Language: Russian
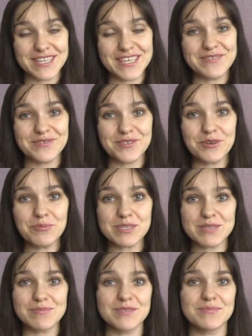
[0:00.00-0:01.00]
Вот таким вот
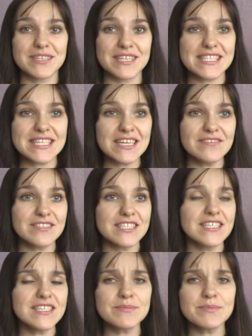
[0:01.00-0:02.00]
образом себя
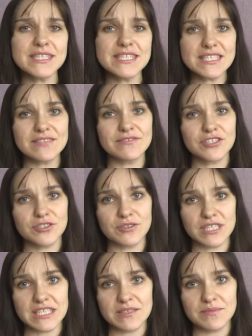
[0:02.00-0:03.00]
настраивайте и не смотрите вы,
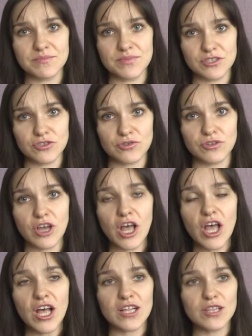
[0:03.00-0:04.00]
что они там пишут.
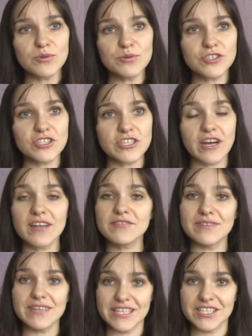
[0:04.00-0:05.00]
Лучше
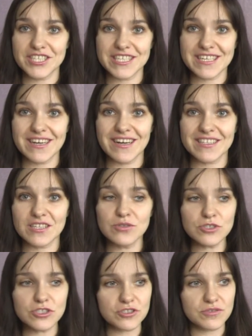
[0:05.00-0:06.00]
отвлечься как-то,
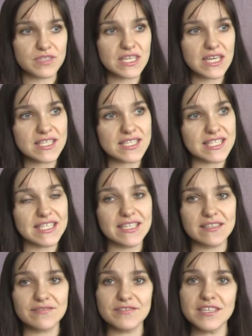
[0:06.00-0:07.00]
лучше взять
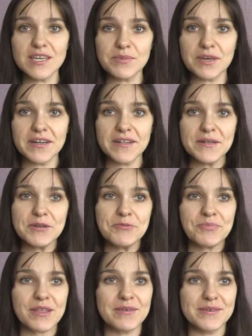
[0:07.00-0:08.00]
и это время,
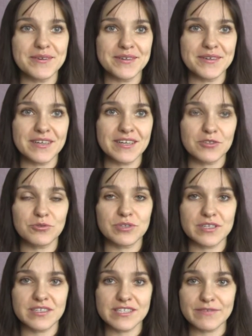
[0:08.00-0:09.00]
э,
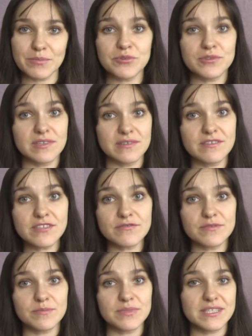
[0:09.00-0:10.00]
которое свободное
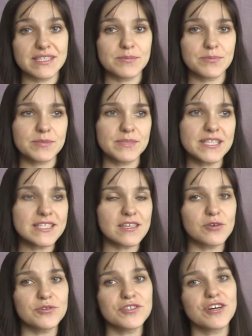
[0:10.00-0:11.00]
высвободилось,
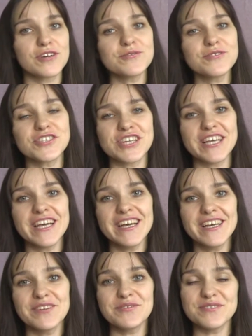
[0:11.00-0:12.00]
посмотреть какой-нибудь хороший
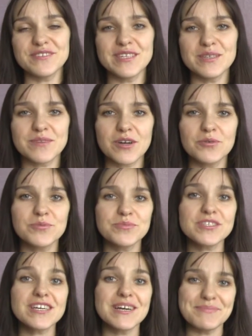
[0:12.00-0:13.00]
фильм,
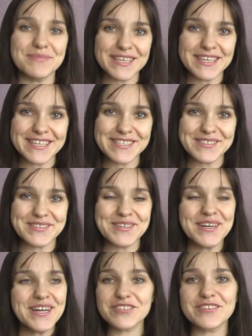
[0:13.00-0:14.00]
какую-нибудь
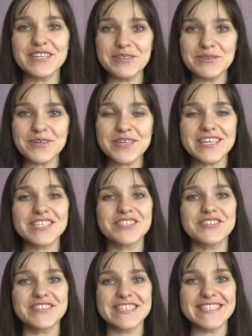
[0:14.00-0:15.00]
комедию, что-то легкое,
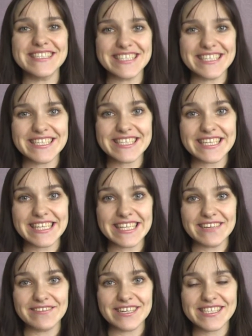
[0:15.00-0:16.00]
что-то
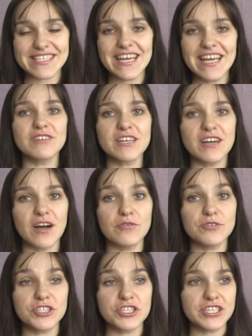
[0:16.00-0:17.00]
интересное для вас,
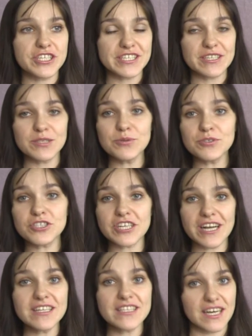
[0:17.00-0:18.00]
отвлекающее.
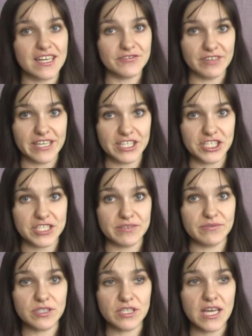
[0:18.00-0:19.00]
Лучше как-то
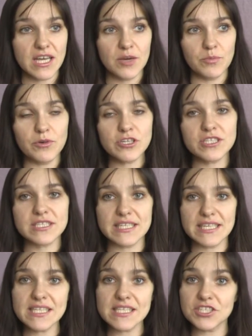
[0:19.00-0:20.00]
отвлечься. Вот можно
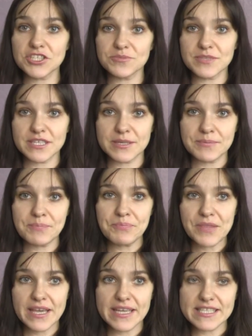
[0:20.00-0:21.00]
заняться чем-то
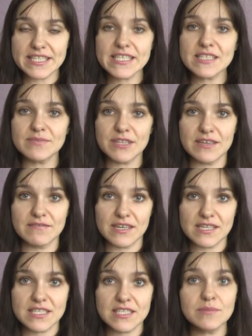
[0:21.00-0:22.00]
интересным для
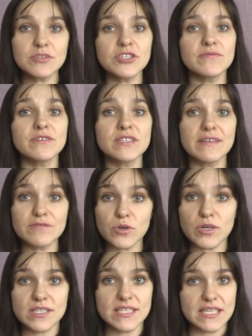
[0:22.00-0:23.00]
вас, тем, чем вы
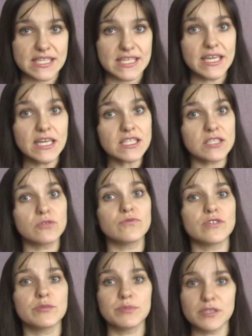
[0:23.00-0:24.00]
давно хотели заняться,
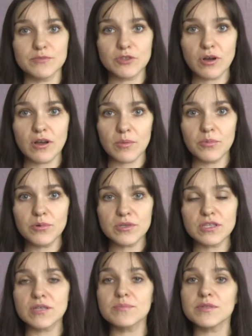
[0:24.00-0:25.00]
но у вас было много
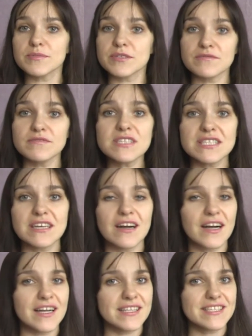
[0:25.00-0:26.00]
работы, например,
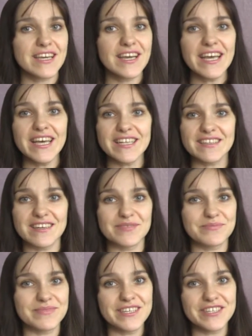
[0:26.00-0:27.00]
вязать,
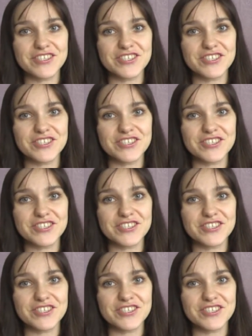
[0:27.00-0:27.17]
там